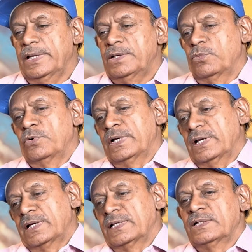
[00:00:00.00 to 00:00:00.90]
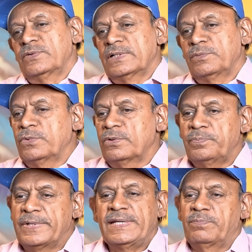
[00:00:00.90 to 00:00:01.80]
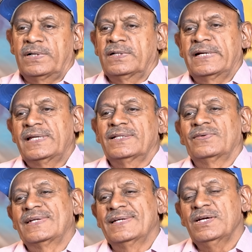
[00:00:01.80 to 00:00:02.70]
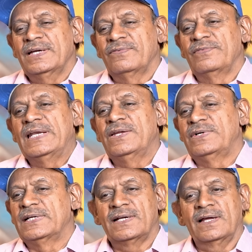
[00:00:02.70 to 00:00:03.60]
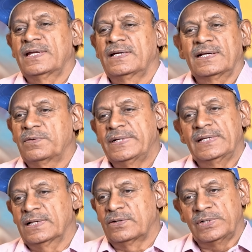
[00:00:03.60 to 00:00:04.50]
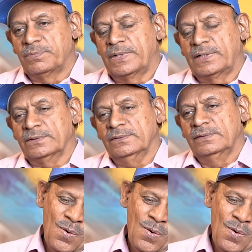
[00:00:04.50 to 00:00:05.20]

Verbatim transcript: மைக் மோகனுங்கிறது ஒரு பெரிய பட்டம் கிடையாது அவருக்கு வெள்ளி விழா நாயகன் அப்படின்னு தான் அவருடைய பட்டம்